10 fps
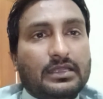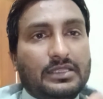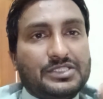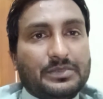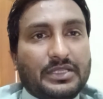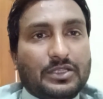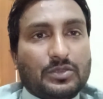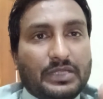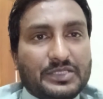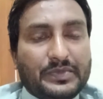नीचे मैंने
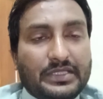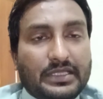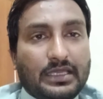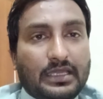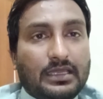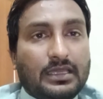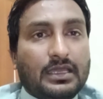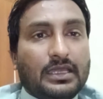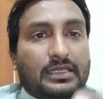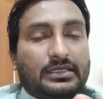कमेंट्स भी देखे हैं
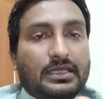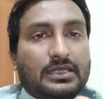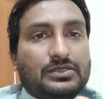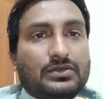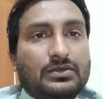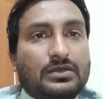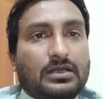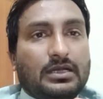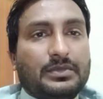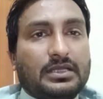ये जो
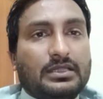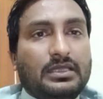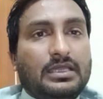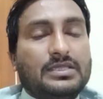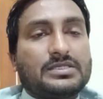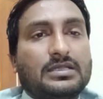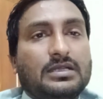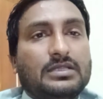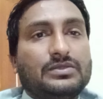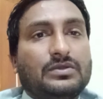आप करते हैं
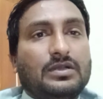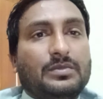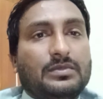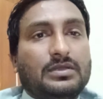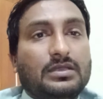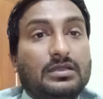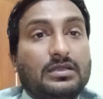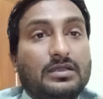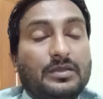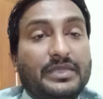इसका जो हम,
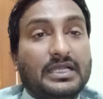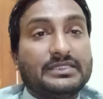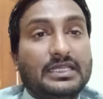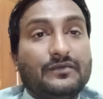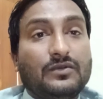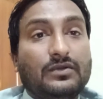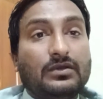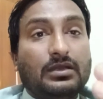हमियाजा है वो